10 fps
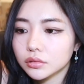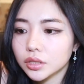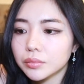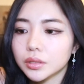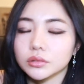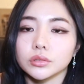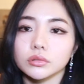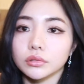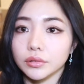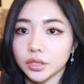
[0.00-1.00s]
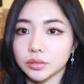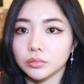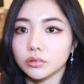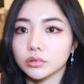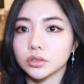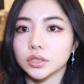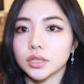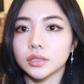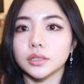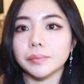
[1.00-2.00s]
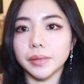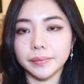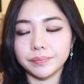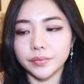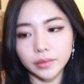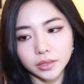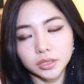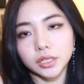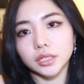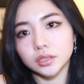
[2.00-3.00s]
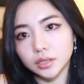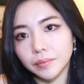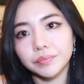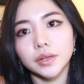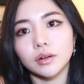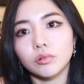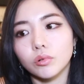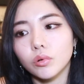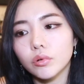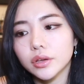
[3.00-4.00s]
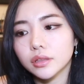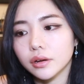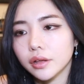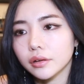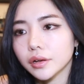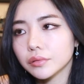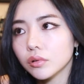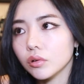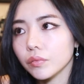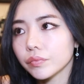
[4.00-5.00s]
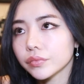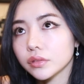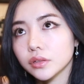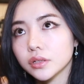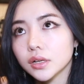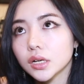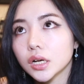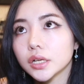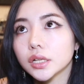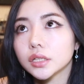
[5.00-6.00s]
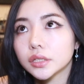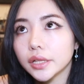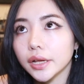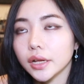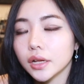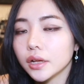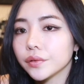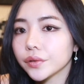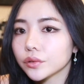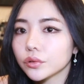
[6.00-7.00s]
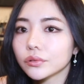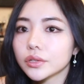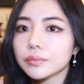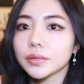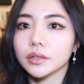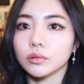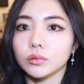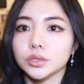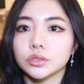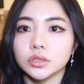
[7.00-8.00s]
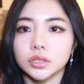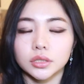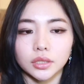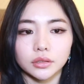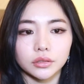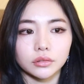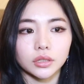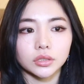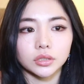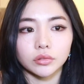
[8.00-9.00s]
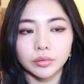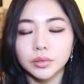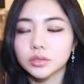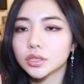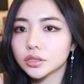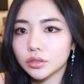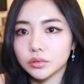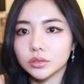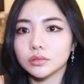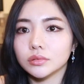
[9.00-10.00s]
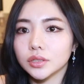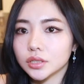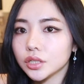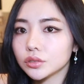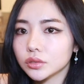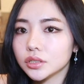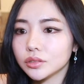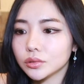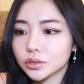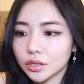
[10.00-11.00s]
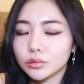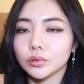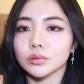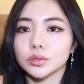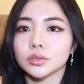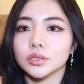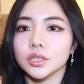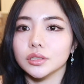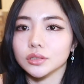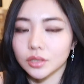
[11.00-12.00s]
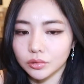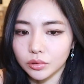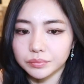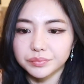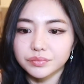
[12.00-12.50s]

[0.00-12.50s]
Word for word: 今の人とは私も今年で3年目なりじゃないですかだからこう大きな恋愛を23回やってやっと4人目でこう落ち着いてきたっていう感じなので、まあ、全然、ね、最初に落ち着ける人は落ち着いていいんですけど、